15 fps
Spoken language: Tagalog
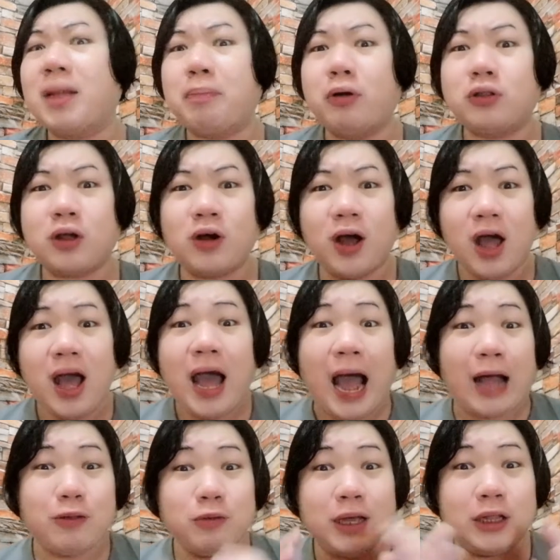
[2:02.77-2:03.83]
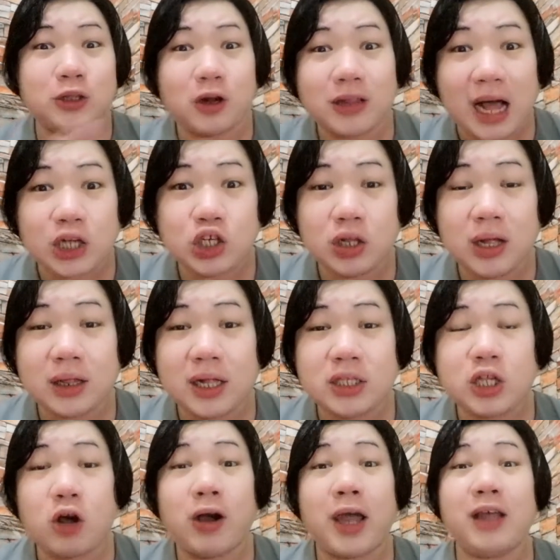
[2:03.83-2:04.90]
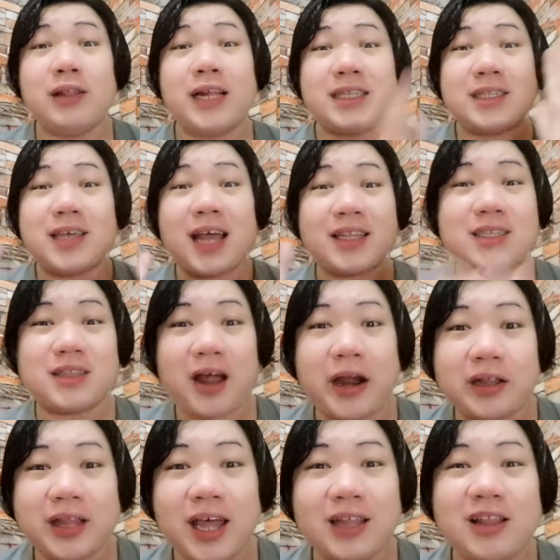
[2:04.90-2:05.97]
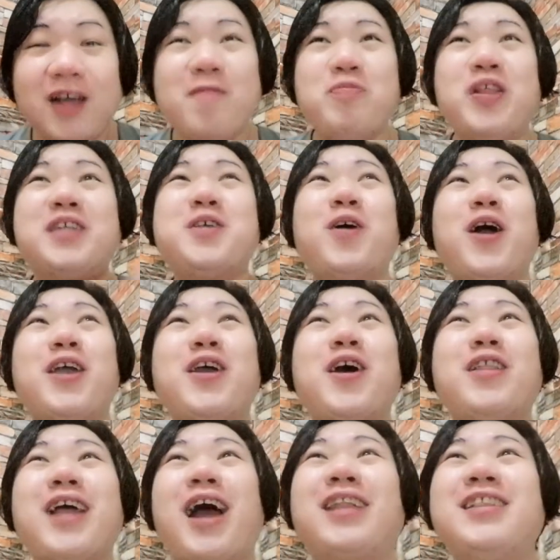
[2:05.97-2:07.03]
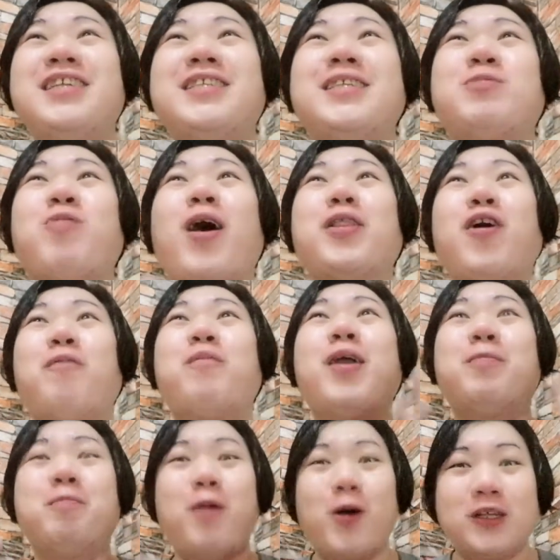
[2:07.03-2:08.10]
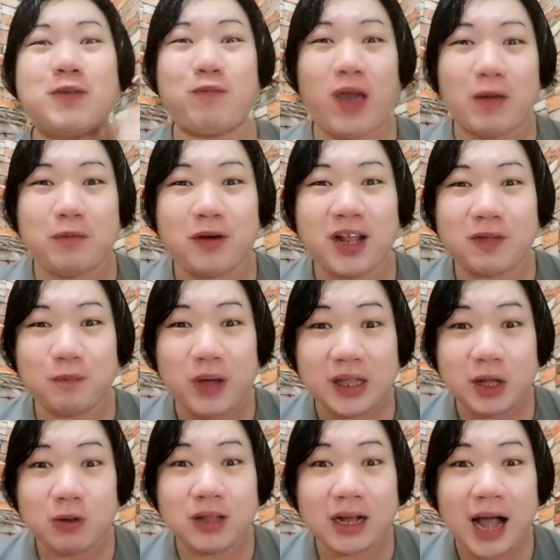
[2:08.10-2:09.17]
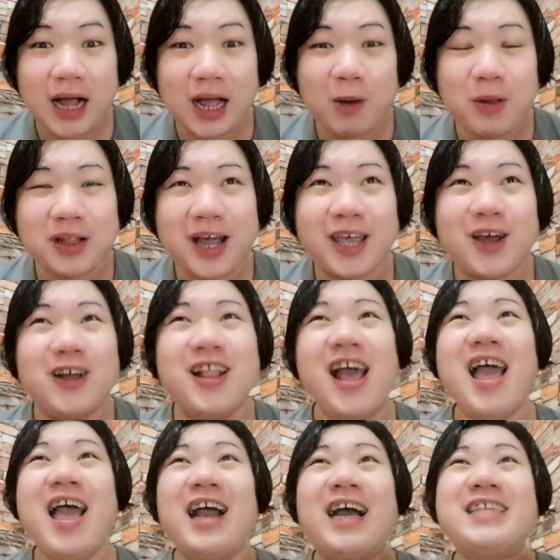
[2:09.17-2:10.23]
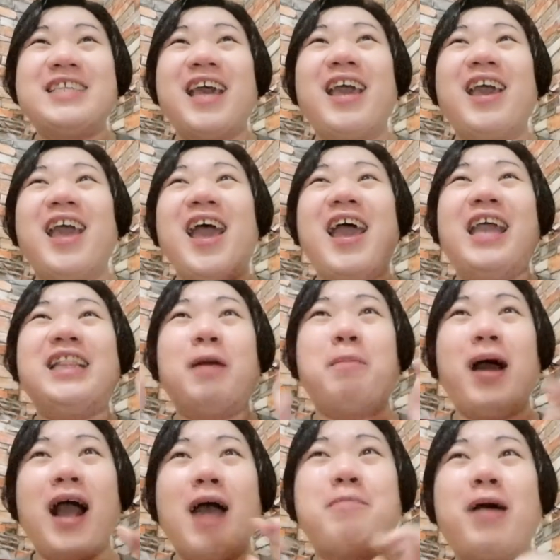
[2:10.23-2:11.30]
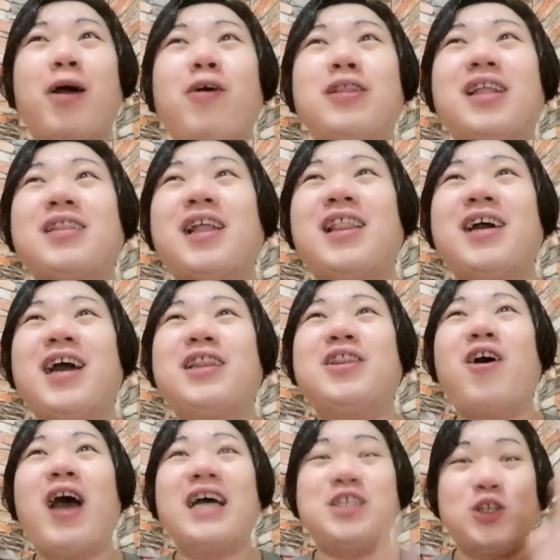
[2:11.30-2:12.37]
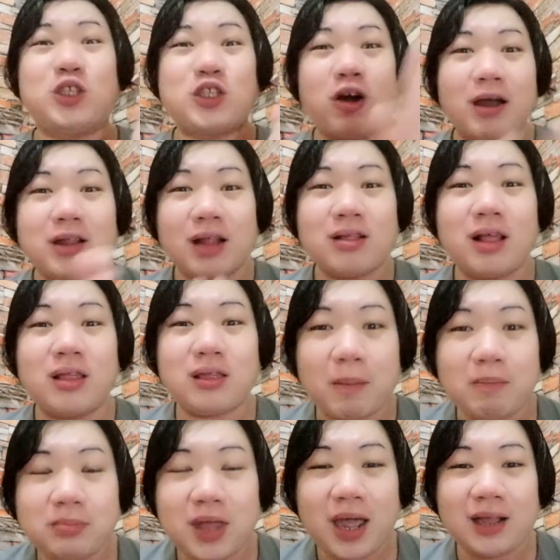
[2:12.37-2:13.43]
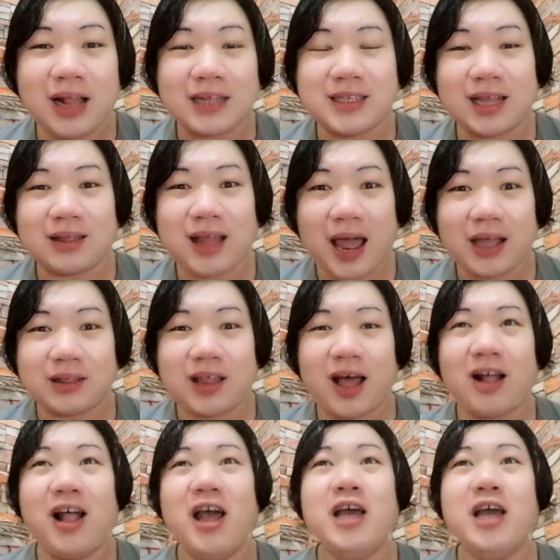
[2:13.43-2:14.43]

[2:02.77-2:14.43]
na po itong ano, introduction natin. So, ngayon, let's get started. So, ngayon, uh, this is one of my most favorite video na gagawin ngayon kasi inabang-abang ko na talaga to as you saw it on the thumbnail at sa title.